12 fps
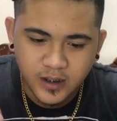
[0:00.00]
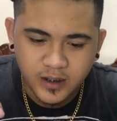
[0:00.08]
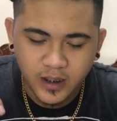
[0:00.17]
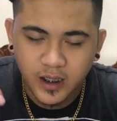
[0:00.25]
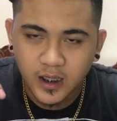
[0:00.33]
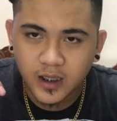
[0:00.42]

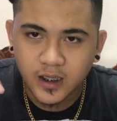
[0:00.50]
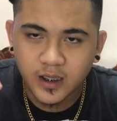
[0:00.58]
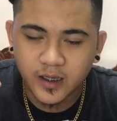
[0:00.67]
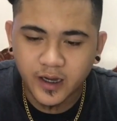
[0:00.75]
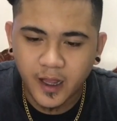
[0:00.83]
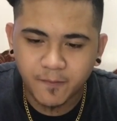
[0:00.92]

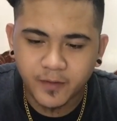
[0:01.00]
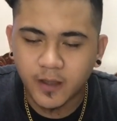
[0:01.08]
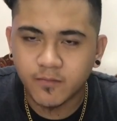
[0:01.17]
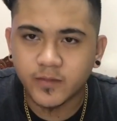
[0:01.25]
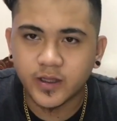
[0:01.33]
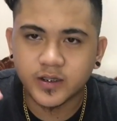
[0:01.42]
naging rap
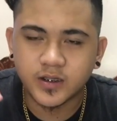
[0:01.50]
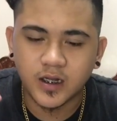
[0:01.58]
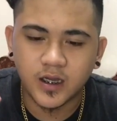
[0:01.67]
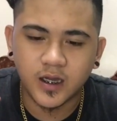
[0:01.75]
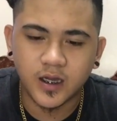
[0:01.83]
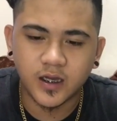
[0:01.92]
game din
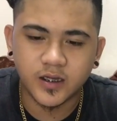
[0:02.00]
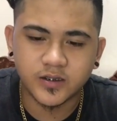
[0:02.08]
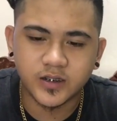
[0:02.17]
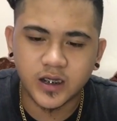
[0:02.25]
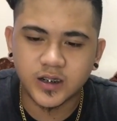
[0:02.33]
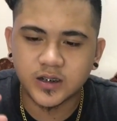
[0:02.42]
sila
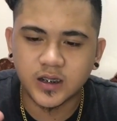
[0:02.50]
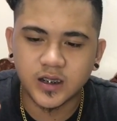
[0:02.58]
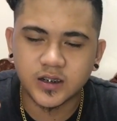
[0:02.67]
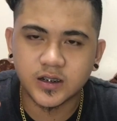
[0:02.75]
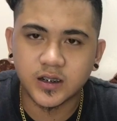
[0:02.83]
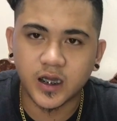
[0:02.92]
J
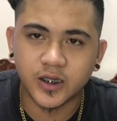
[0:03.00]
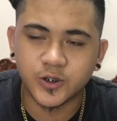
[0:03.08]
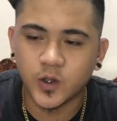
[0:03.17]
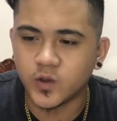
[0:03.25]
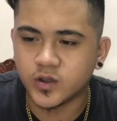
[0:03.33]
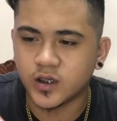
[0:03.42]
Skills cha
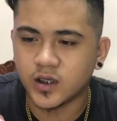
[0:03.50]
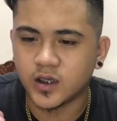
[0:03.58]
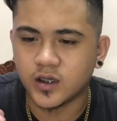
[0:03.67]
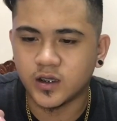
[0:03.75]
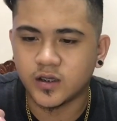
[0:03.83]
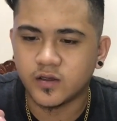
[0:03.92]
Joti
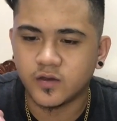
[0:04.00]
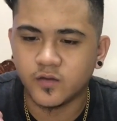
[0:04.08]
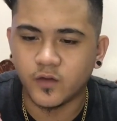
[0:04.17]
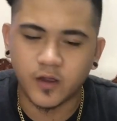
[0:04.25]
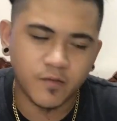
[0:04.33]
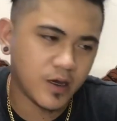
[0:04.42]

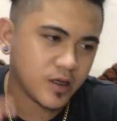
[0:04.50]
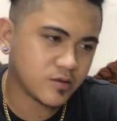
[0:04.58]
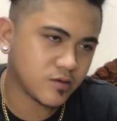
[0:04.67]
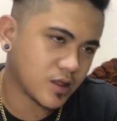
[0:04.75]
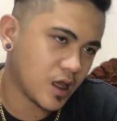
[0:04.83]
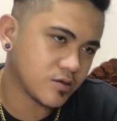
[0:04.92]
way back
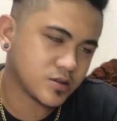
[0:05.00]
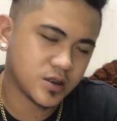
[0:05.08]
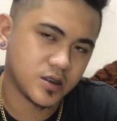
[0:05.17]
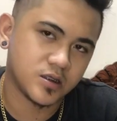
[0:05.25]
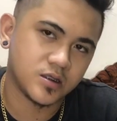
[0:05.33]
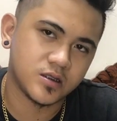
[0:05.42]
2000
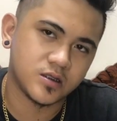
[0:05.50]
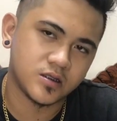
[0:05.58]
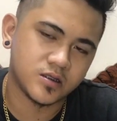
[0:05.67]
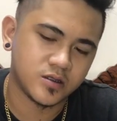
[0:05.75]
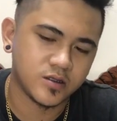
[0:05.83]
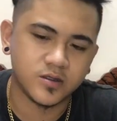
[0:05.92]

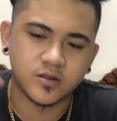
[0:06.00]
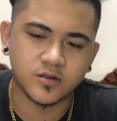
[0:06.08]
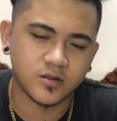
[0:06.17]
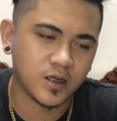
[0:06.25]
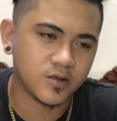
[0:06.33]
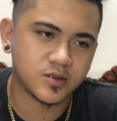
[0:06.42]
yun
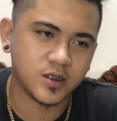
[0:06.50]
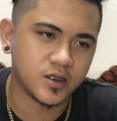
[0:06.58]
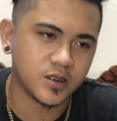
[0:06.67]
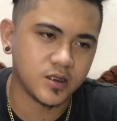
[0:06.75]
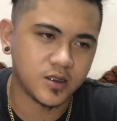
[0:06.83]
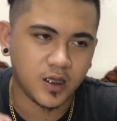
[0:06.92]

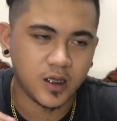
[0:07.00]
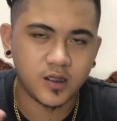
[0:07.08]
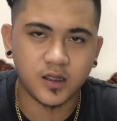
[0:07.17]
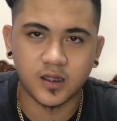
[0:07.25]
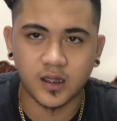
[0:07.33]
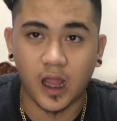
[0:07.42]

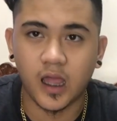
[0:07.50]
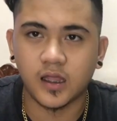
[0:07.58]
2008 9